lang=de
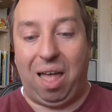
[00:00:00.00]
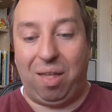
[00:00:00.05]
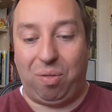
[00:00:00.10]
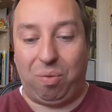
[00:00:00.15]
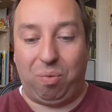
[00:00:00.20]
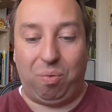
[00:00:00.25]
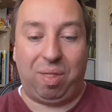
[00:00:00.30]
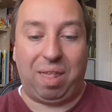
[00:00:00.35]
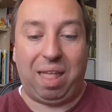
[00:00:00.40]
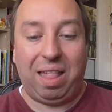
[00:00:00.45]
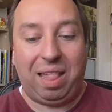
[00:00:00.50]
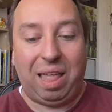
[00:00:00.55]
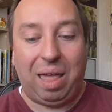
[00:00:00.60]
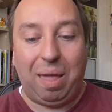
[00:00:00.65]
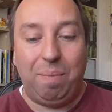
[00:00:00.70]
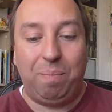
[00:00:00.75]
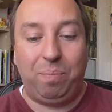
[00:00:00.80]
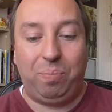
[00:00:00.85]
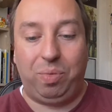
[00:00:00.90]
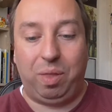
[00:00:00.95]
Also
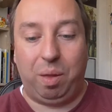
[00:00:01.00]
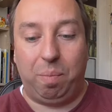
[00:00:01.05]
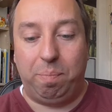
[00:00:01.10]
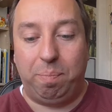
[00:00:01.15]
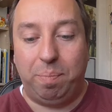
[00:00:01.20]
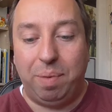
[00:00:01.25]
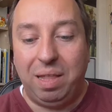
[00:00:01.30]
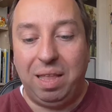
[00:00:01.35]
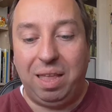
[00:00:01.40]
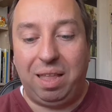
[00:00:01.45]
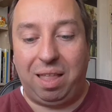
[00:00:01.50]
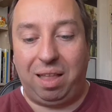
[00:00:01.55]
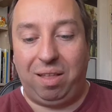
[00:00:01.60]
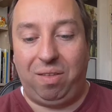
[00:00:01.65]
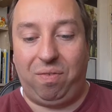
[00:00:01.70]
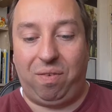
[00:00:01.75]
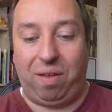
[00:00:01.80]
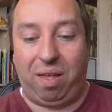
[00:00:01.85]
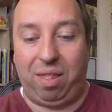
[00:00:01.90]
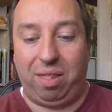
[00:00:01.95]
seitdem bin ich dann
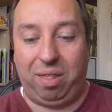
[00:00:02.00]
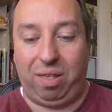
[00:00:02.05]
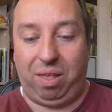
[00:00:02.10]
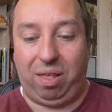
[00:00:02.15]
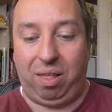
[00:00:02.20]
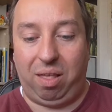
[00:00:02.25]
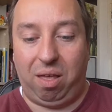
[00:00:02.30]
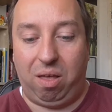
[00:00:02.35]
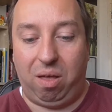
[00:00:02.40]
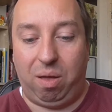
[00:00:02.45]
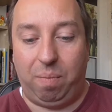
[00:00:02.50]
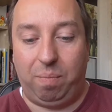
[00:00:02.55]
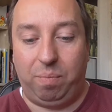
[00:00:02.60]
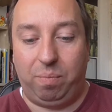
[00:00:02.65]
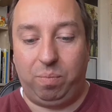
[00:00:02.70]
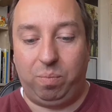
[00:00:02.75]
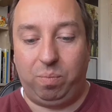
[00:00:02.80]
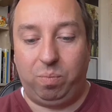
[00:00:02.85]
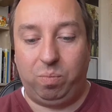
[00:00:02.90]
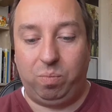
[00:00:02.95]
quasi
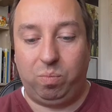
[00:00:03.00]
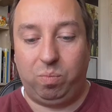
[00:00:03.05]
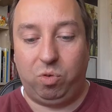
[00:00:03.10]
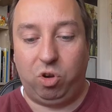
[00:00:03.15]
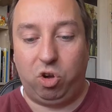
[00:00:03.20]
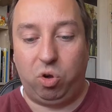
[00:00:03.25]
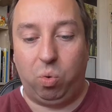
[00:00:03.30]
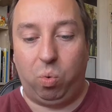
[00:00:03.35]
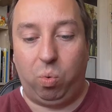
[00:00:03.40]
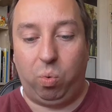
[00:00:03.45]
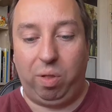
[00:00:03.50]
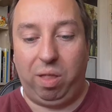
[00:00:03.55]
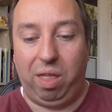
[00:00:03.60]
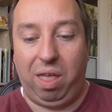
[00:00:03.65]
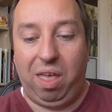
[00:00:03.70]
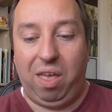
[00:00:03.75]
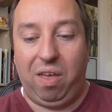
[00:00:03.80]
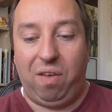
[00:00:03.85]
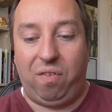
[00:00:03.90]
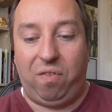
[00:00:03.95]
ähm, schon
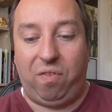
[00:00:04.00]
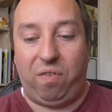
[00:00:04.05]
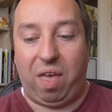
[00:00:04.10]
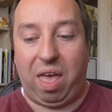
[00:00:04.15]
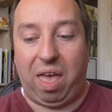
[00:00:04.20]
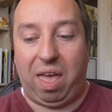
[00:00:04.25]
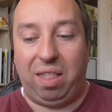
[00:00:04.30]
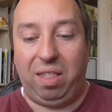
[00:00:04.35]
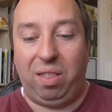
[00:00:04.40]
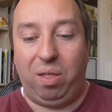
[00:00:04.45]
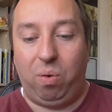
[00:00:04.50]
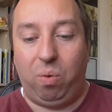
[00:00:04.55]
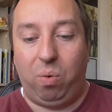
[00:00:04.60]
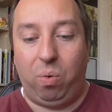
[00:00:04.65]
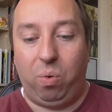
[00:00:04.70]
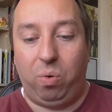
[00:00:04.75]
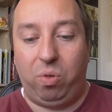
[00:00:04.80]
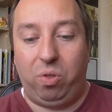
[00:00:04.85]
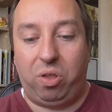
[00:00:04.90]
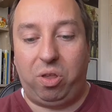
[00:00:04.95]
Fan.
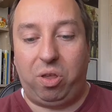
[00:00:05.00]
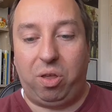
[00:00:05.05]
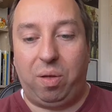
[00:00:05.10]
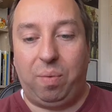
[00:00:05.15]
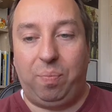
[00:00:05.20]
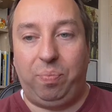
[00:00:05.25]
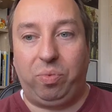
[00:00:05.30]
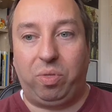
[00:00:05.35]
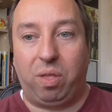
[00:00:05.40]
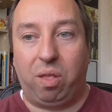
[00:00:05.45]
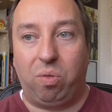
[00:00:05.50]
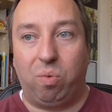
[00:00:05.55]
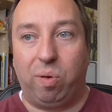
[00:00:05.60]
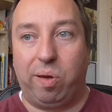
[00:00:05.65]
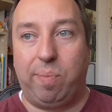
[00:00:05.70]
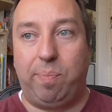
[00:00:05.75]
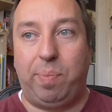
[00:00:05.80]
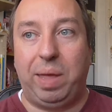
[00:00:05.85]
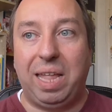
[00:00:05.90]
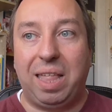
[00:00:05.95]
Und ähm, so
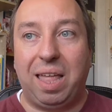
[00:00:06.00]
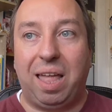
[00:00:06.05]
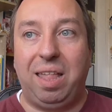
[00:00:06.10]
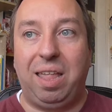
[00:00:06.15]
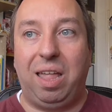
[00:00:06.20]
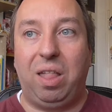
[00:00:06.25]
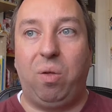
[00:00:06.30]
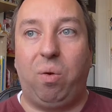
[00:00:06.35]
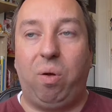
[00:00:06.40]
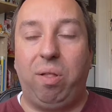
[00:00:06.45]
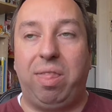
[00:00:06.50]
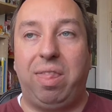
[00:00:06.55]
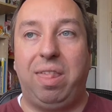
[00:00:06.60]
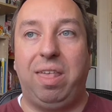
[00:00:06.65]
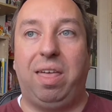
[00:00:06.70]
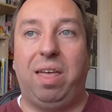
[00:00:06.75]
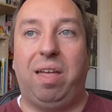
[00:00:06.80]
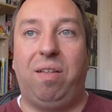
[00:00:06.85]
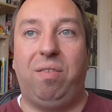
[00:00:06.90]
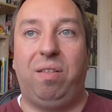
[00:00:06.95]
später in den
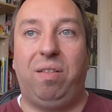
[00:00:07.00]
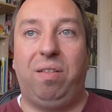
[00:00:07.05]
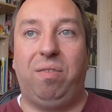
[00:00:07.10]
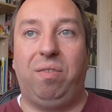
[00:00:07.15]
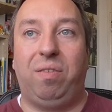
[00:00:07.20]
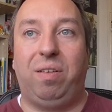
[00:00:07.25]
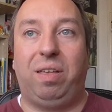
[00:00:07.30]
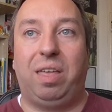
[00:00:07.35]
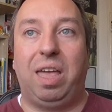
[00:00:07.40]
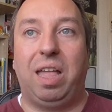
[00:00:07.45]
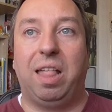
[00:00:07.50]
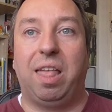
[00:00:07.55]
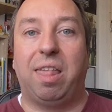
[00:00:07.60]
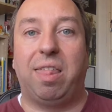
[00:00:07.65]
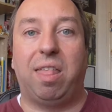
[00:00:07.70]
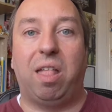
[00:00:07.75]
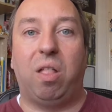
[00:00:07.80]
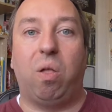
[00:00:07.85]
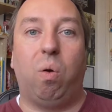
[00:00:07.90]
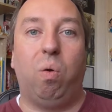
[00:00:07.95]
90ern ging
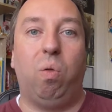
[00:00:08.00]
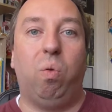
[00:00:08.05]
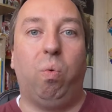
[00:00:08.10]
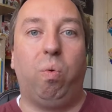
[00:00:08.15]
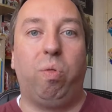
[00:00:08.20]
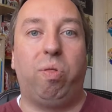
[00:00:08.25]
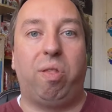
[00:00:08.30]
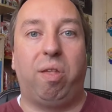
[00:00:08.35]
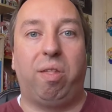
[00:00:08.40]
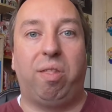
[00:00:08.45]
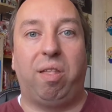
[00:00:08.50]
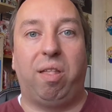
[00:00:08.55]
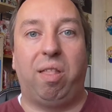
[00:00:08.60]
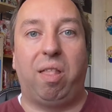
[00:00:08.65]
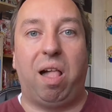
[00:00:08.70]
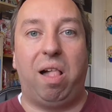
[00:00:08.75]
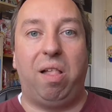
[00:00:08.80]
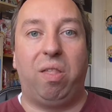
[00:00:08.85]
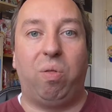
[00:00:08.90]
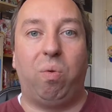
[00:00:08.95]
das dann auch los, dass
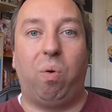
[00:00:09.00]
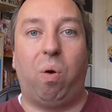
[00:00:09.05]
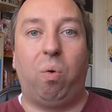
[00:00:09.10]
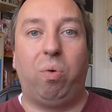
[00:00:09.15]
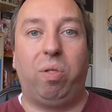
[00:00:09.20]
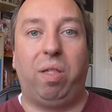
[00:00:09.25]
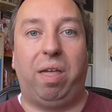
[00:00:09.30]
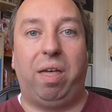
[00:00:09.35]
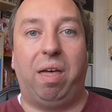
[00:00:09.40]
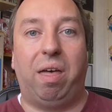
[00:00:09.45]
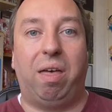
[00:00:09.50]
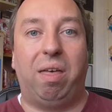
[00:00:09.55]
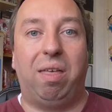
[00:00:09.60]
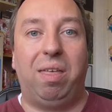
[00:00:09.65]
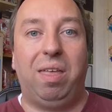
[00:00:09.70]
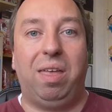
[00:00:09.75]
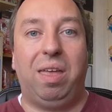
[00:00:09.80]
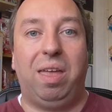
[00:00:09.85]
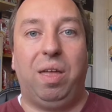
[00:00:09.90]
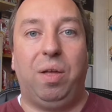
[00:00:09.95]
dann halt so auch der,
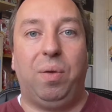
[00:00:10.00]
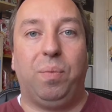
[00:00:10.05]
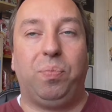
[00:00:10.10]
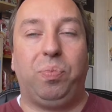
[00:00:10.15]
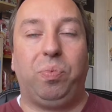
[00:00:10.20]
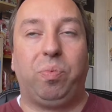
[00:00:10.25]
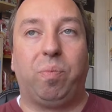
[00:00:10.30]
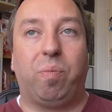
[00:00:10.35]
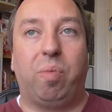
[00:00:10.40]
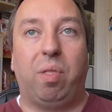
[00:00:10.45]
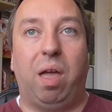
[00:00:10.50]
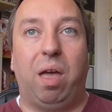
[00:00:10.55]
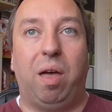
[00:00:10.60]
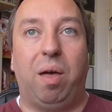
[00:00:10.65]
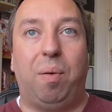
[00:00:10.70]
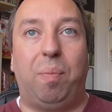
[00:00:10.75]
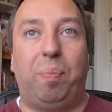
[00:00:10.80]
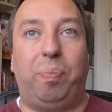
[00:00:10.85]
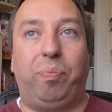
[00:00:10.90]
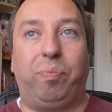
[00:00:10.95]

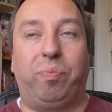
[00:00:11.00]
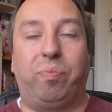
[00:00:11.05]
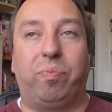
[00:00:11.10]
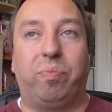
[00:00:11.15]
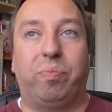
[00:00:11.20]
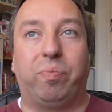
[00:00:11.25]
ähm,